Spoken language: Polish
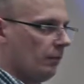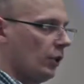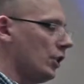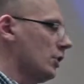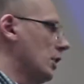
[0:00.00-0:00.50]

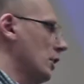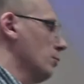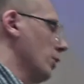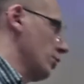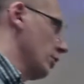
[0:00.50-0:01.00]
Chociaż dzisiaj
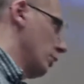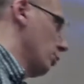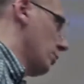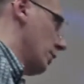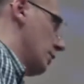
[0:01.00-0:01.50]
moja żona
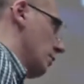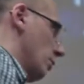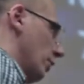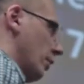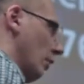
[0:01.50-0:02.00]
kłóciła się ze
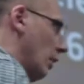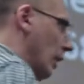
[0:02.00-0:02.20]
mną o to,